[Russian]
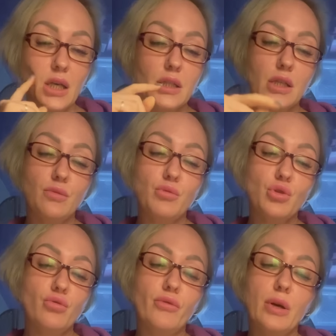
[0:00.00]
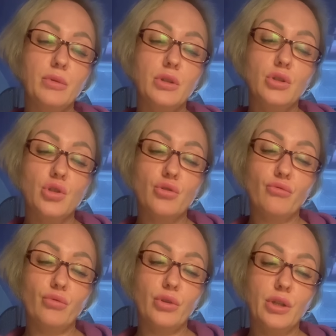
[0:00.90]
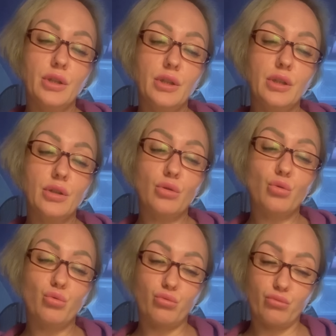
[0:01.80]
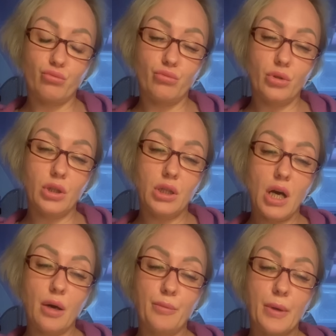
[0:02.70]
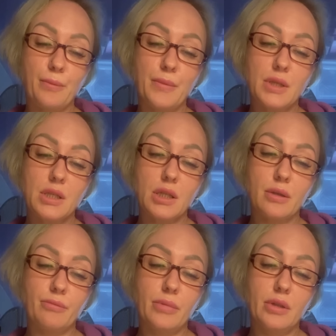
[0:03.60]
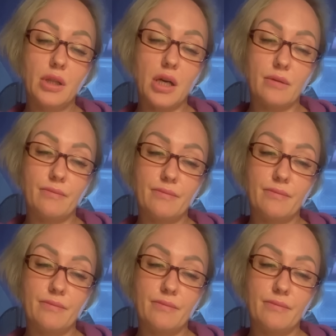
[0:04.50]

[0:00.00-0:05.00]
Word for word: Здесь между вами ничего и нету. И так прописано было.